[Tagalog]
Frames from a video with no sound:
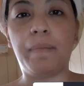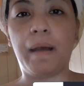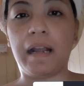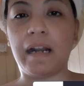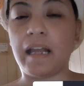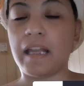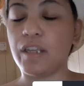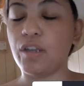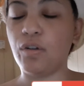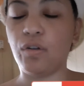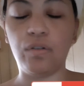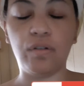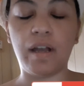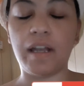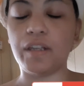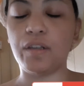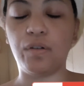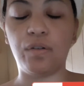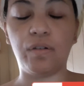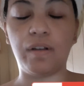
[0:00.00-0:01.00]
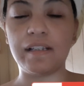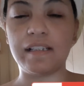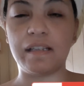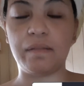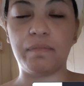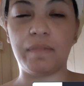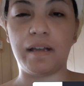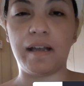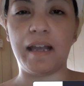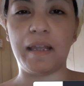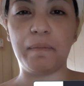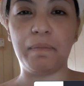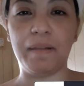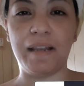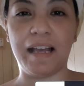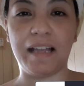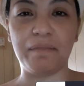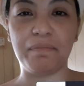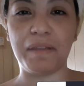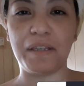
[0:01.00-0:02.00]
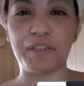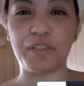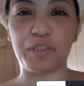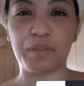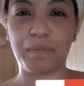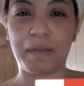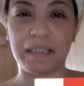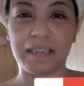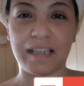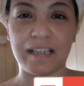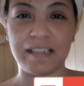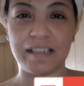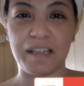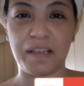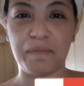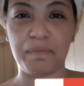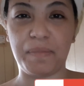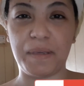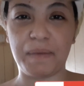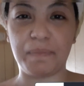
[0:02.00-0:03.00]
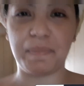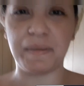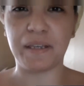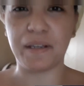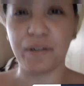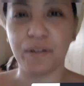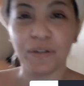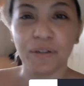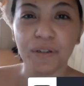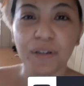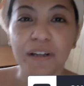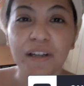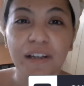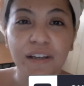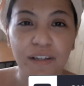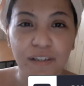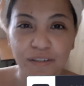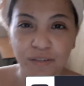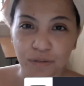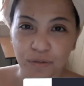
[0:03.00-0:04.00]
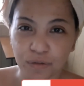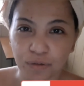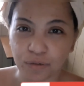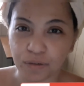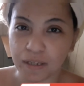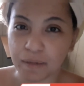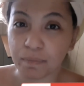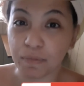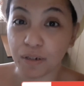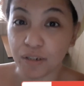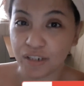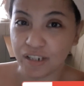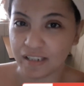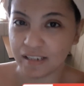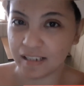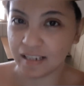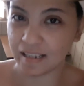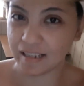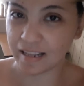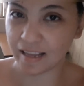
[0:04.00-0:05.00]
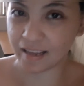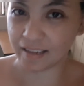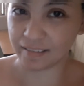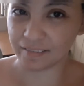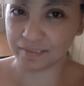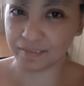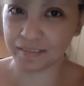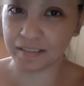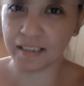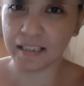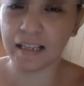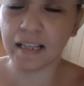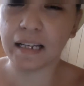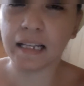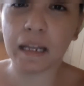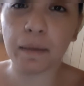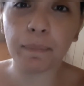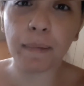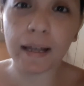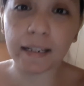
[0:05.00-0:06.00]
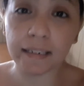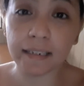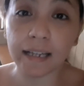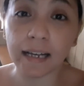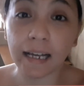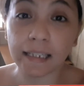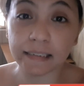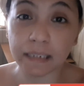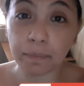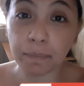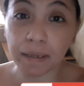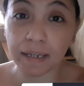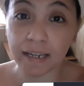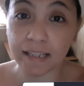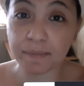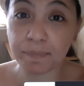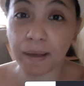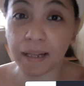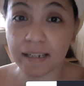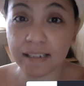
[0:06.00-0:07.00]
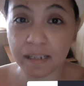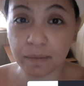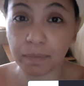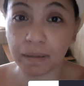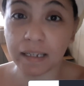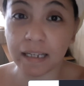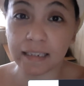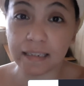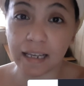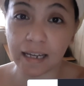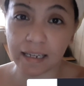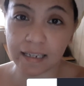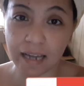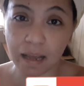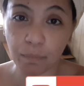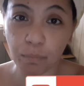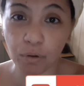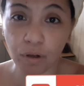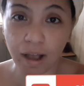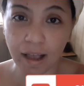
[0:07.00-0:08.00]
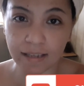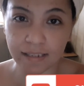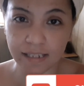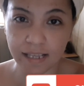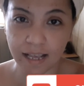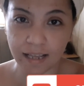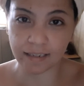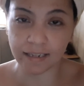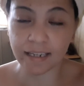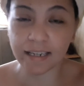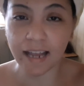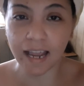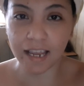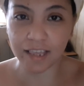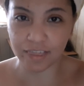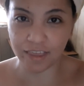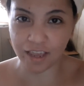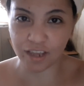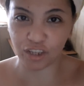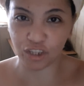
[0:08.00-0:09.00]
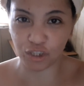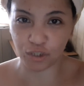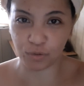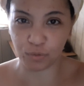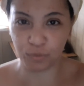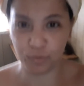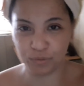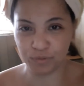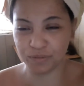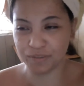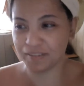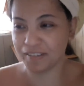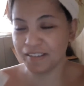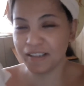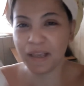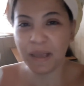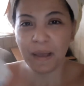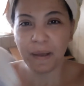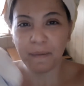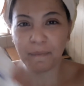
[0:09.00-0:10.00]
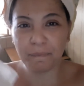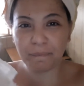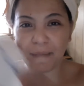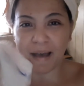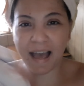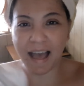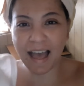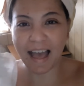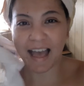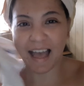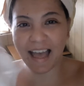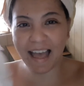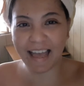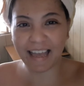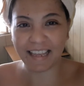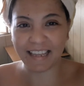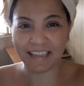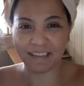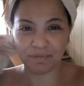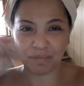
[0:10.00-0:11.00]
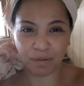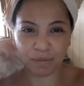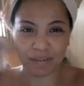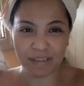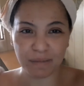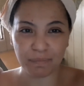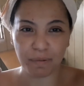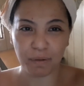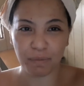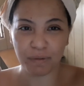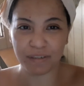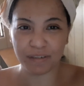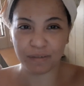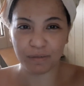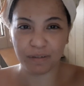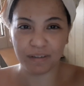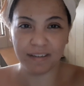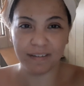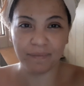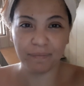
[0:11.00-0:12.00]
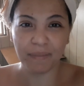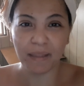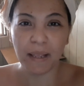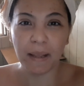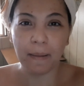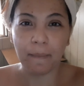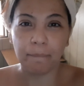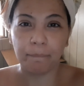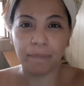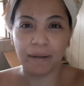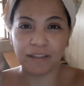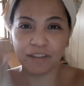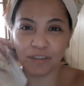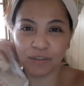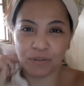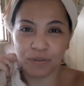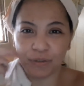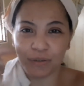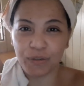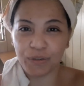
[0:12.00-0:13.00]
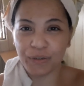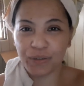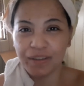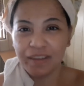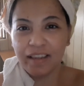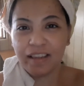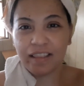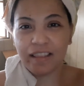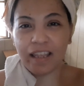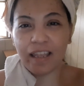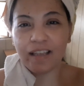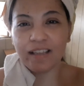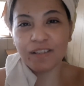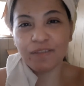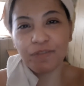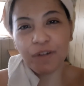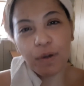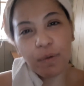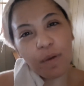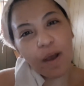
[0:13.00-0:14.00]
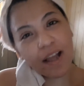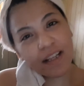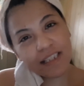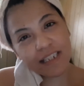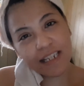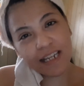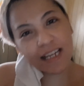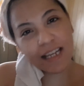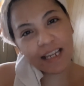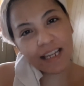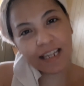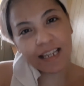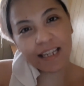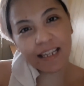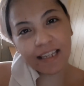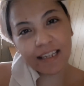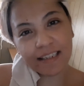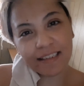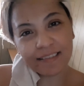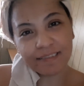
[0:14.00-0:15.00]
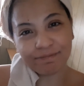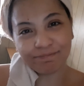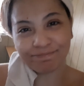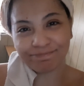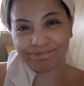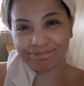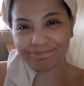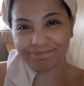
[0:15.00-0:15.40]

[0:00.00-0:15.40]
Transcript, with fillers: Para ayoko, ayoko kasi ma-high blood. Medyo tumataas na yung BP ko. So, emergency na. Laban ng katamaran para sa magandang kinabukasan. And I thank you. Bye! Pawis na pawis yung banyo ko. Thanks for watching!